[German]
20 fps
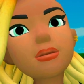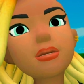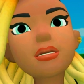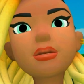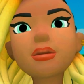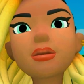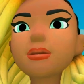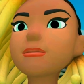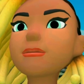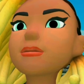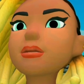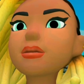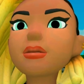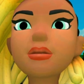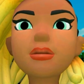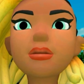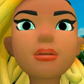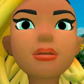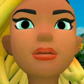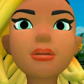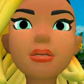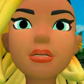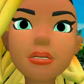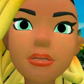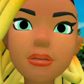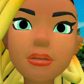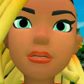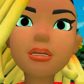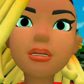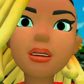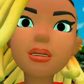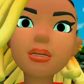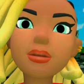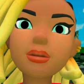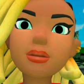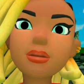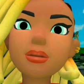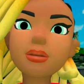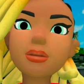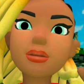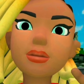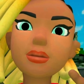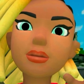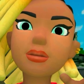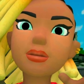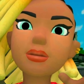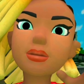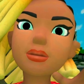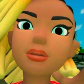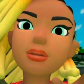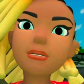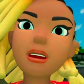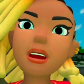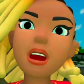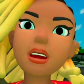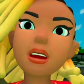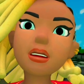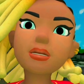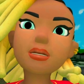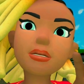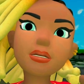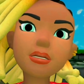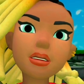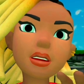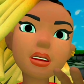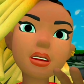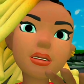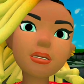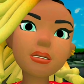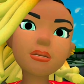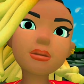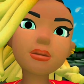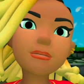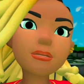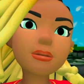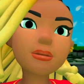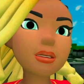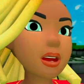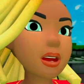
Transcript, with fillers: So sollt ihr auch aufpassen, denn keiner weiß,